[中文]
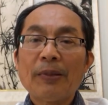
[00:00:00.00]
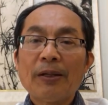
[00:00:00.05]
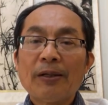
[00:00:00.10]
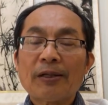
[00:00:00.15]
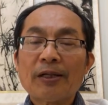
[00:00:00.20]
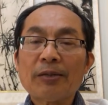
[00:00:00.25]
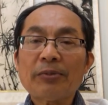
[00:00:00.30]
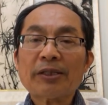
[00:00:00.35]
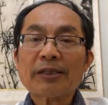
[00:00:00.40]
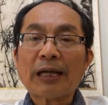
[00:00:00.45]

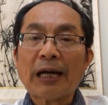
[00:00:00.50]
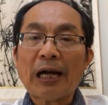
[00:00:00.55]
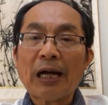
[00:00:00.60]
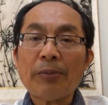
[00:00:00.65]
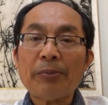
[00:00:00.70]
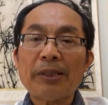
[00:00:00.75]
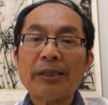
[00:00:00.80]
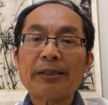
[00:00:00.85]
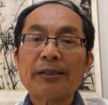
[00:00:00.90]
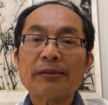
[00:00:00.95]
那么他
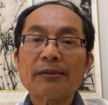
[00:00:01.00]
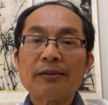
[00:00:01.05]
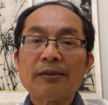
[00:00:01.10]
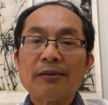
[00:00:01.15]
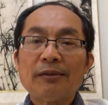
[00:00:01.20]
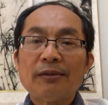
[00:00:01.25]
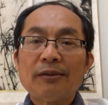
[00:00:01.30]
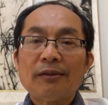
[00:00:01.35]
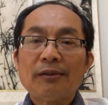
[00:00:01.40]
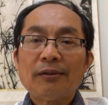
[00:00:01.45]
们
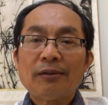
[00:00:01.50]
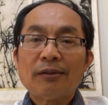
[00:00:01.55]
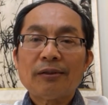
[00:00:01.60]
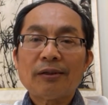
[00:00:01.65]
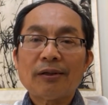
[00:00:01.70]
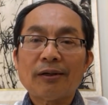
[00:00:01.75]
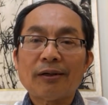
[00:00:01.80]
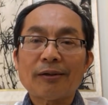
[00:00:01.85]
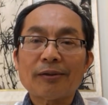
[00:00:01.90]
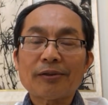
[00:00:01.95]

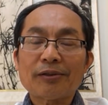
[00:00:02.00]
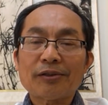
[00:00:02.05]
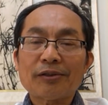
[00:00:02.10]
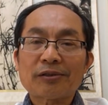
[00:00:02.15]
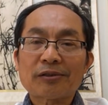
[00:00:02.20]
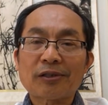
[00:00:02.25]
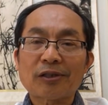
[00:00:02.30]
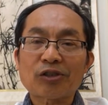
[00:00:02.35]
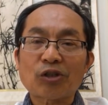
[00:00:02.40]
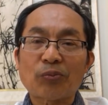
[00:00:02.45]
啊，
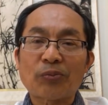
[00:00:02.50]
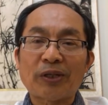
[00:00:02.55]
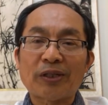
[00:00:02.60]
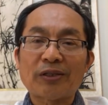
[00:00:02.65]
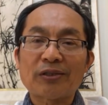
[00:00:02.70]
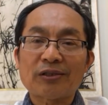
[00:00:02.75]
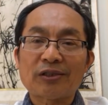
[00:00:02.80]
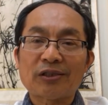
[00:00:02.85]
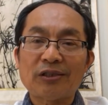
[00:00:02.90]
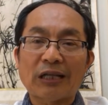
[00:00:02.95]
邓小
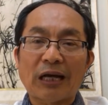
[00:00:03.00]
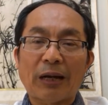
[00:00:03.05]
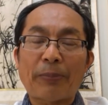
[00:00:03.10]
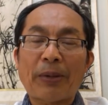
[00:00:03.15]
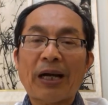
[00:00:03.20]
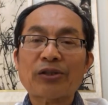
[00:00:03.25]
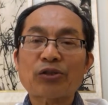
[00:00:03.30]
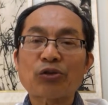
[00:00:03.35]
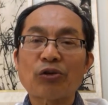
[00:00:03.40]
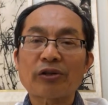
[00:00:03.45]
平哪
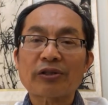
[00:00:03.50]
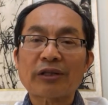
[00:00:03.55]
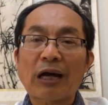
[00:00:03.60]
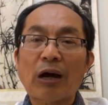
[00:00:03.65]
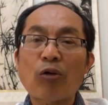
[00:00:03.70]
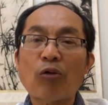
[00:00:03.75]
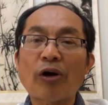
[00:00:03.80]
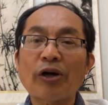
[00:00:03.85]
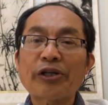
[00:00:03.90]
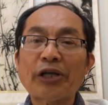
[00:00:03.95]
怕说韬
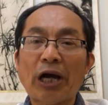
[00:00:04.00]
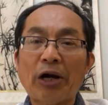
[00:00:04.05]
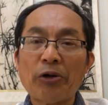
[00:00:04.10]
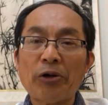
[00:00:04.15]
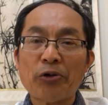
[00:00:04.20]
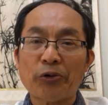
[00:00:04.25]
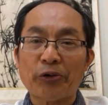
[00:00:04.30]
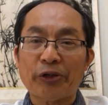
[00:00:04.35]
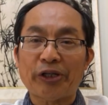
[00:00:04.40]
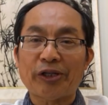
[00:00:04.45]
光养
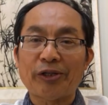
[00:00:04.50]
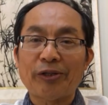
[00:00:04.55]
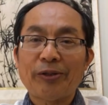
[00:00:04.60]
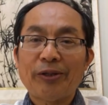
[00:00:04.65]
晦，